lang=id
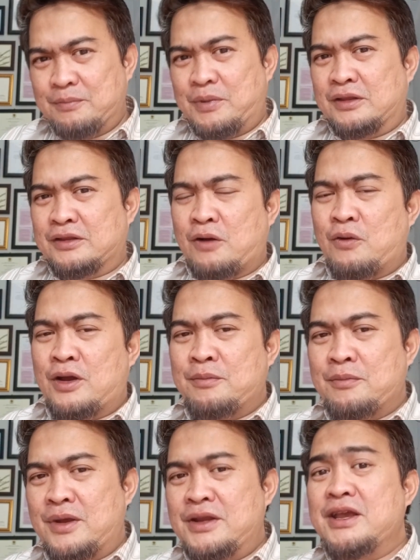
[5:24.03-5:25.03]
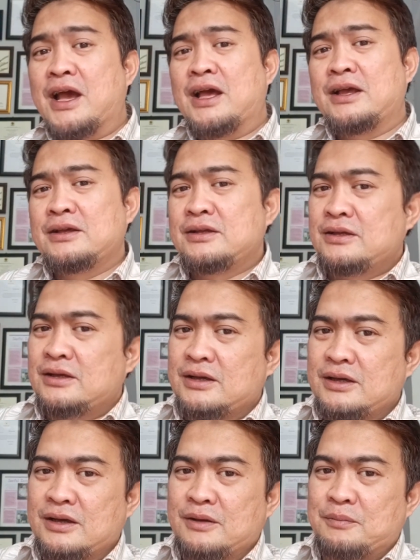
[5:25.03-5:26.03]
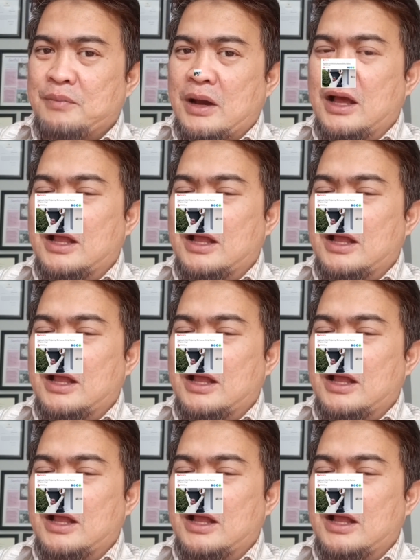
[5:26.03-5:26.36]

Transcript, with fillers: pantauan media, uh, Pak